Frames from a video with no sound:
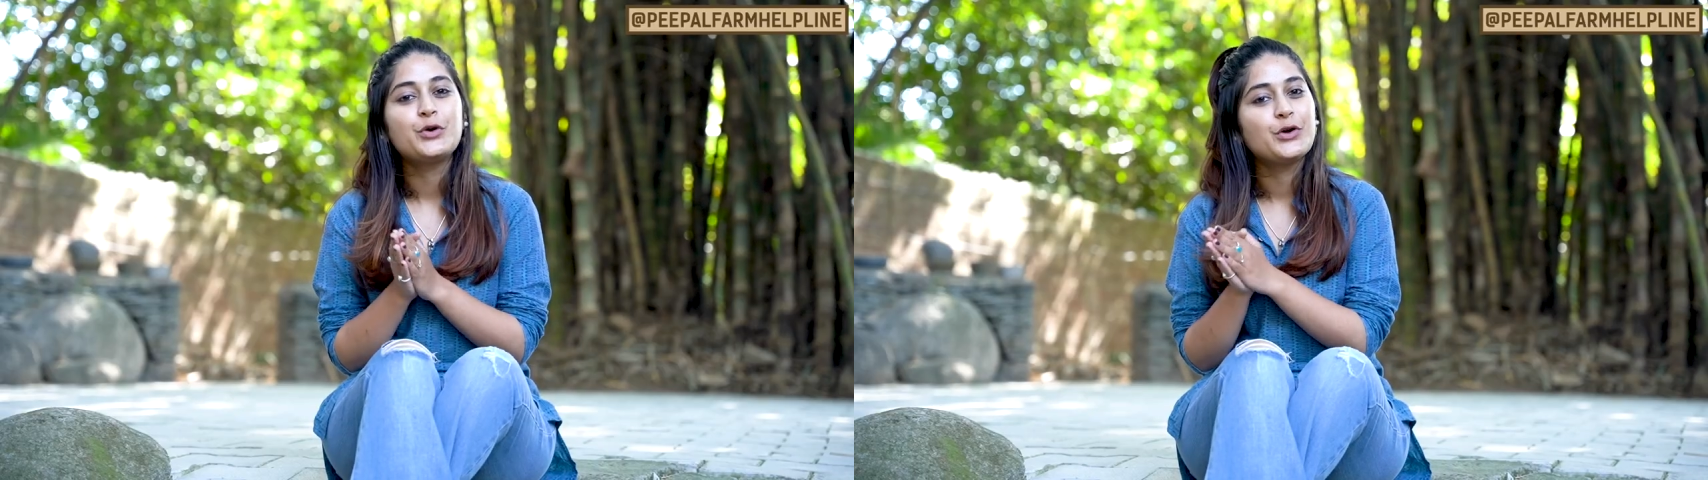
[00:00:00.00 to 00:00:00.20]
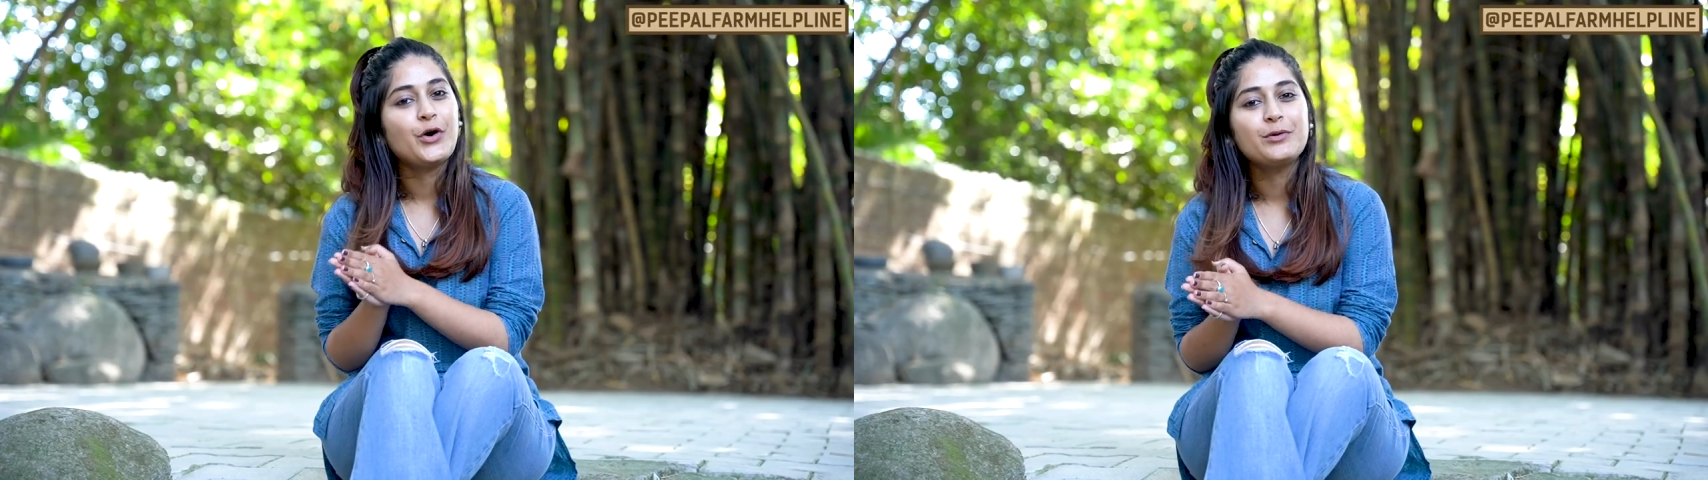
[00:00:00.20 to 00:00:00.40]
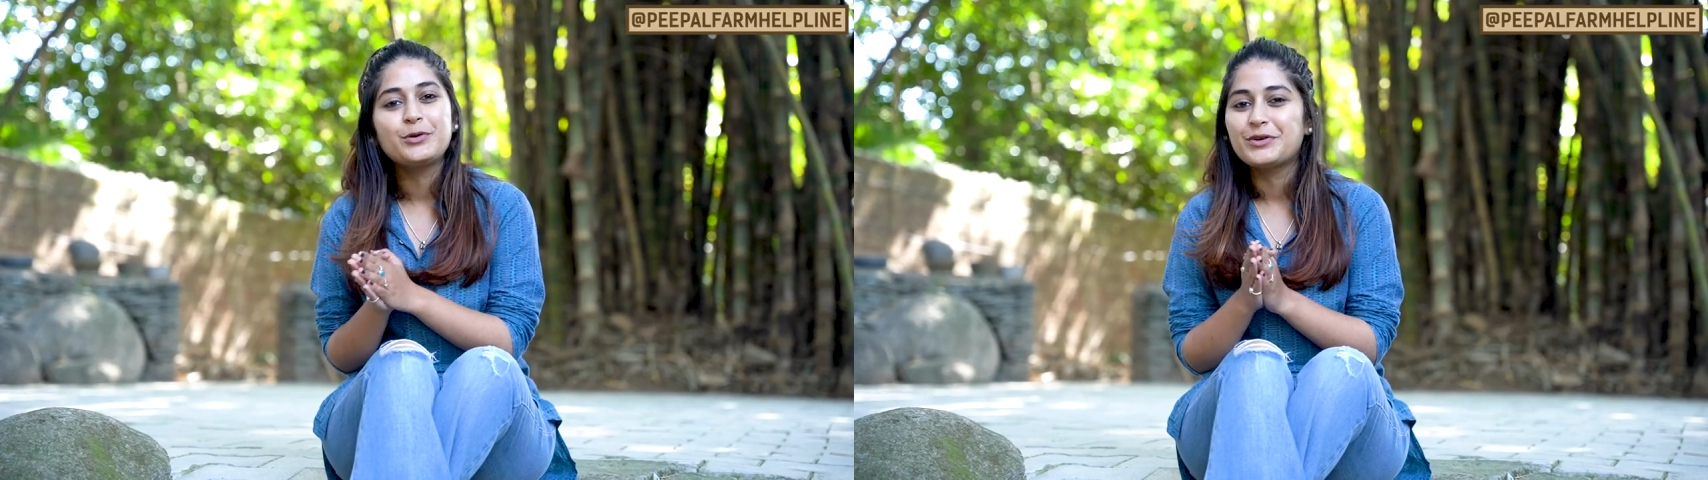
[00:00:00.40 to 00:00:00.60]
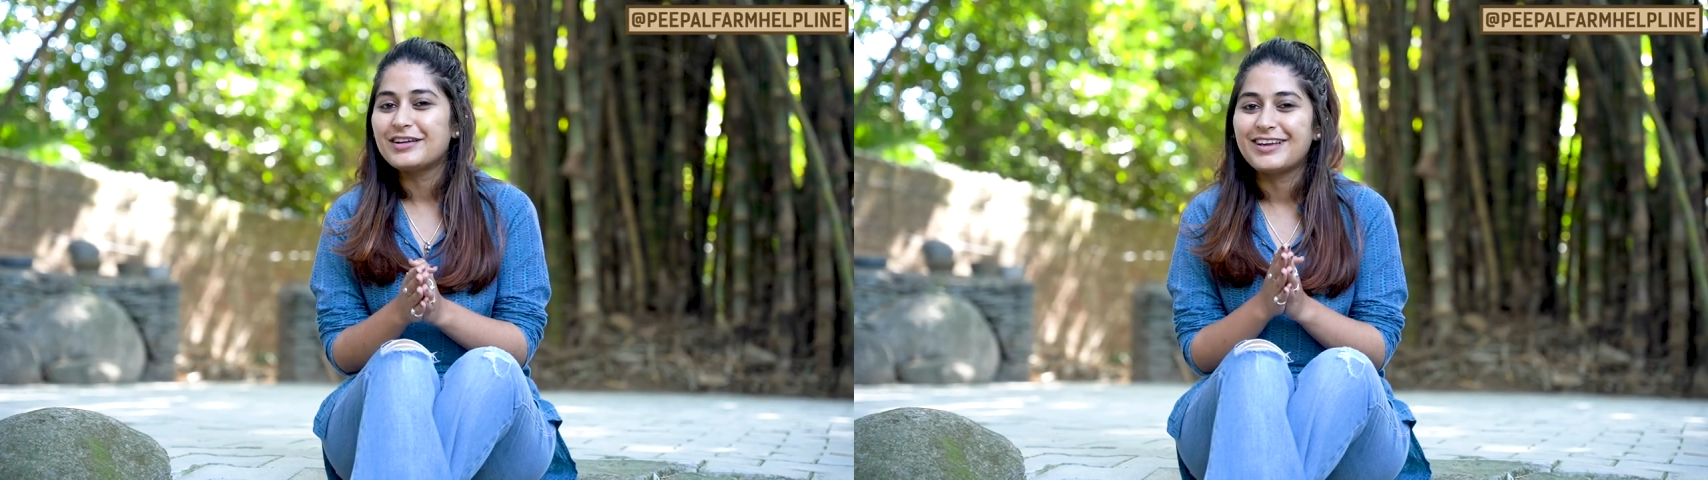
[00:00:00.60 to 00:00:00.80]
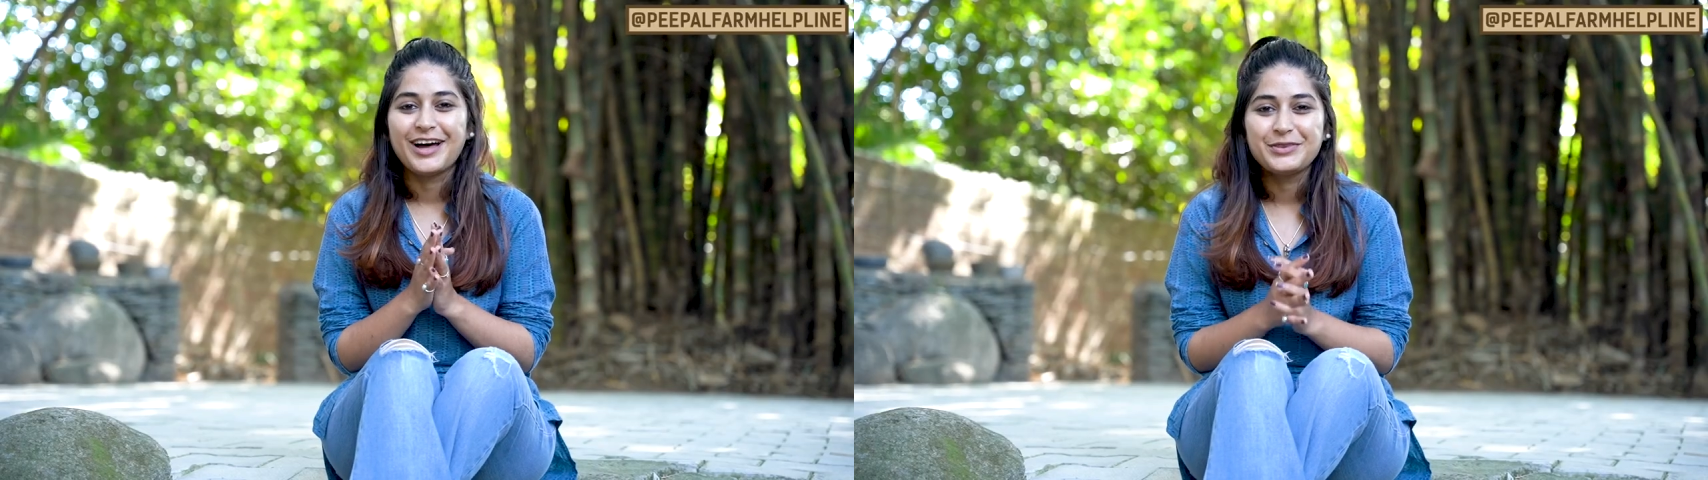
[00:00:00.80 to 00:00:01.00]
कोई और भी
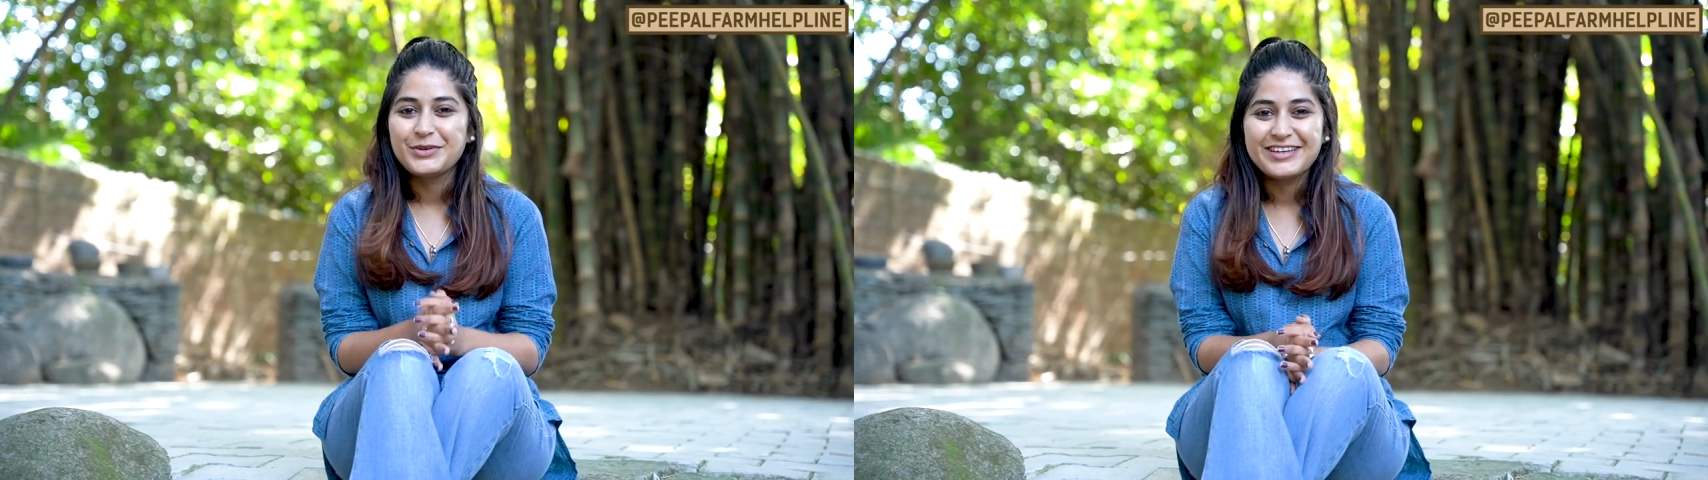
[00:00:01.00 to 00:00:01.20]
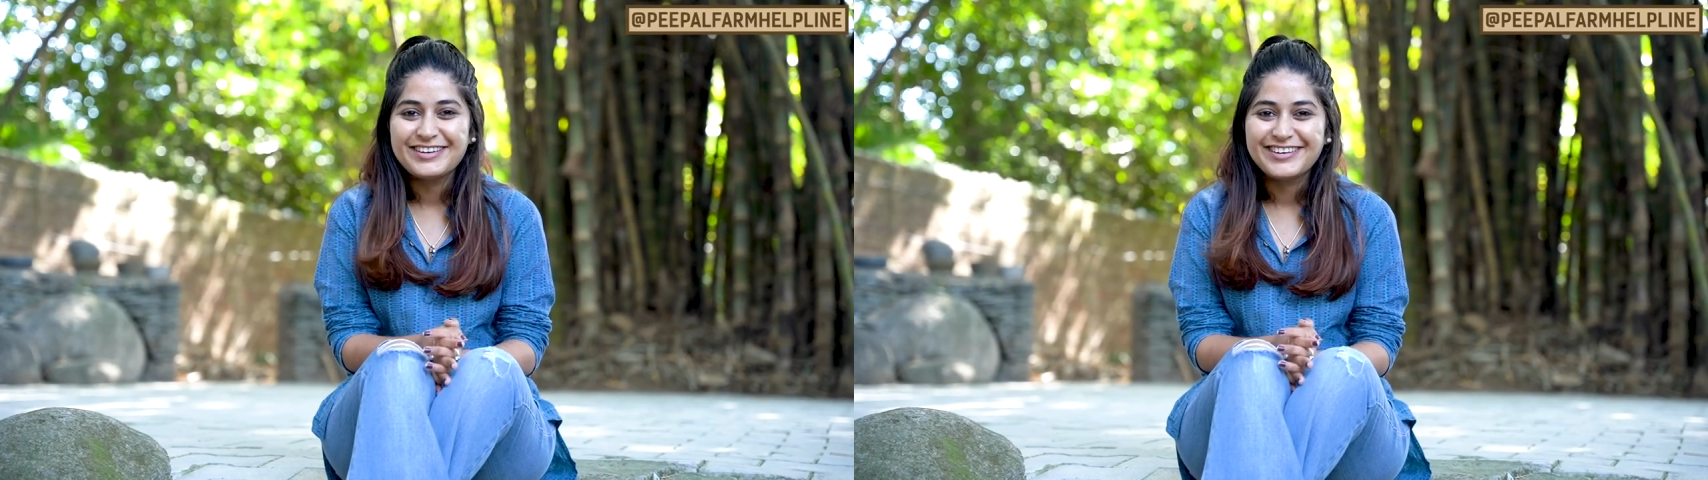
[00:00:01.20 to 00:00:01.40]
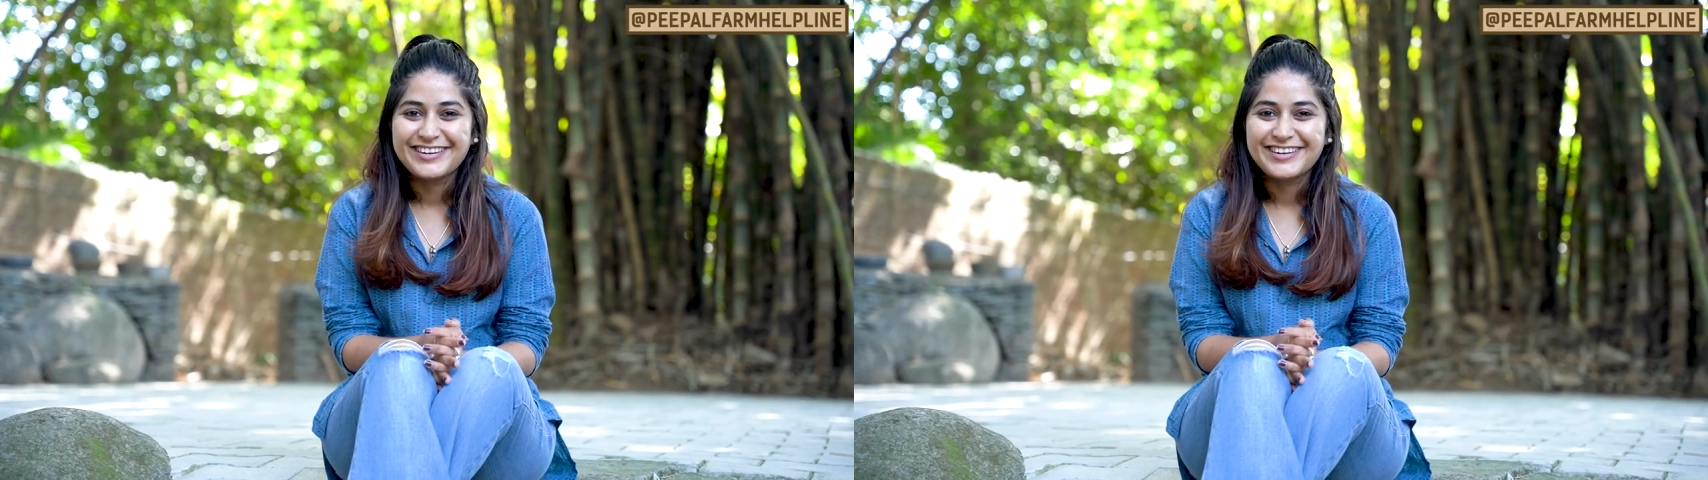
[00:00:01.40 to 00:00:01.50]
उनका ध्यान तो नहीं रख